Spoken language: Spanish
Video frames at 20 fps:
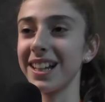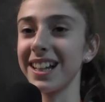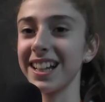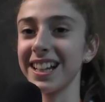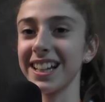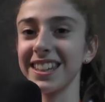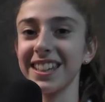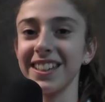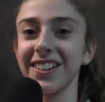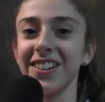en la
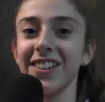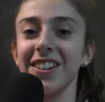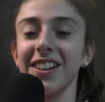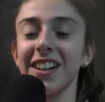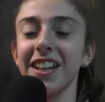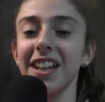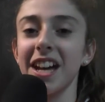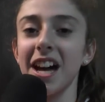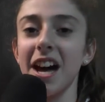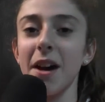
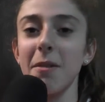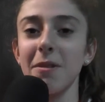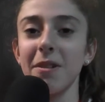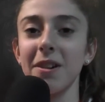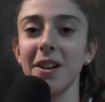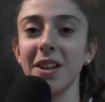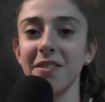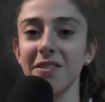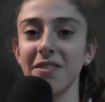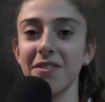categoría
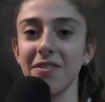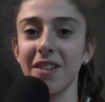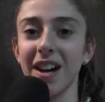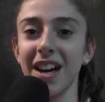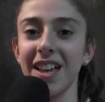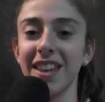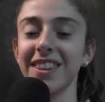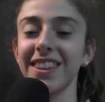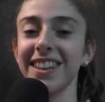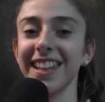
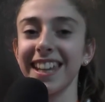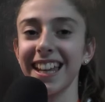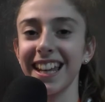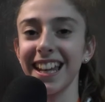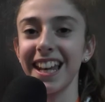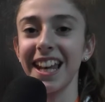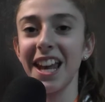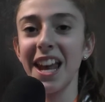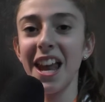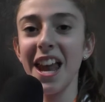infantil
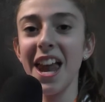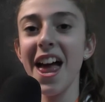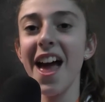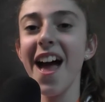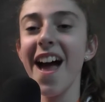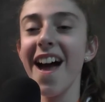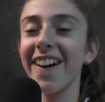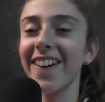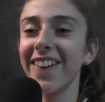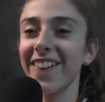
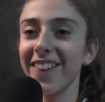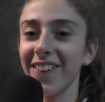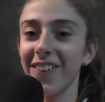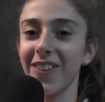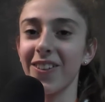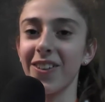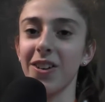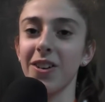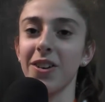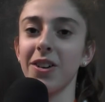
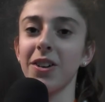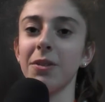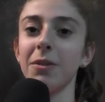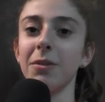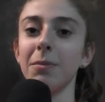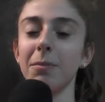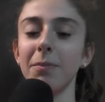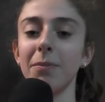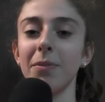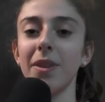
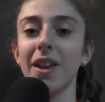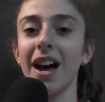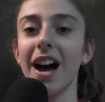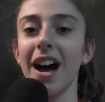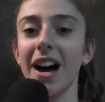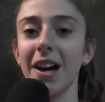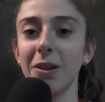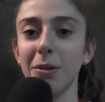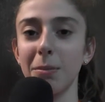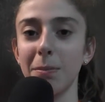con
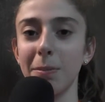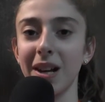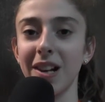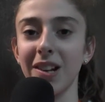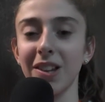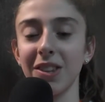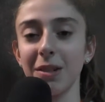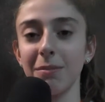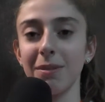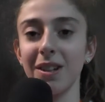aro,
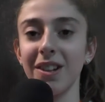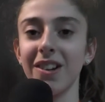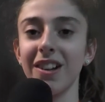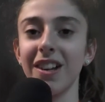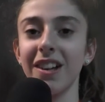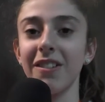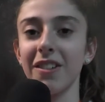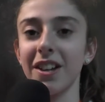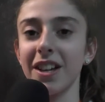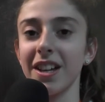pelota, manos
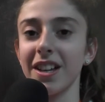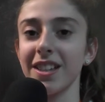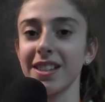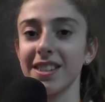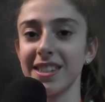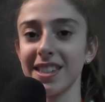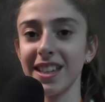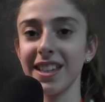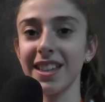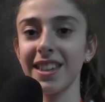libres y
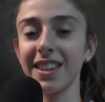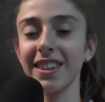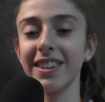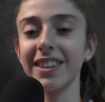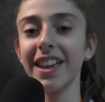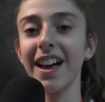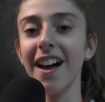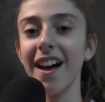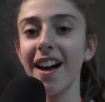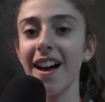
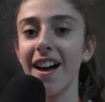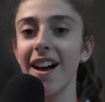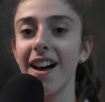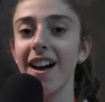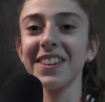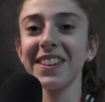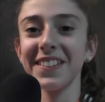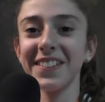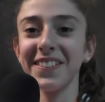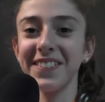cinta.
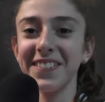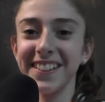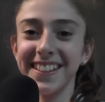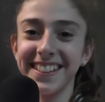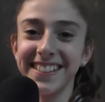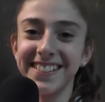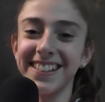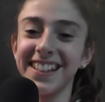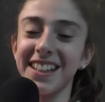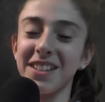Y
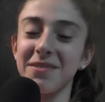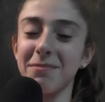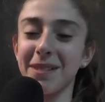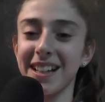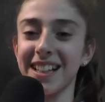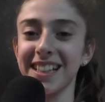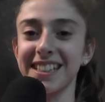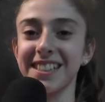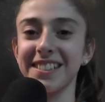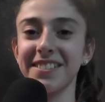bueno, le
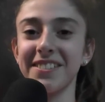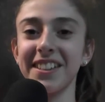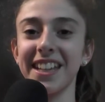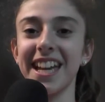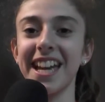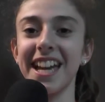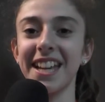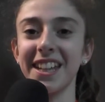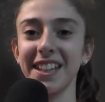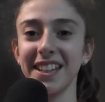pasé
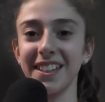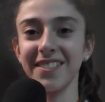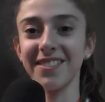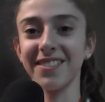bien,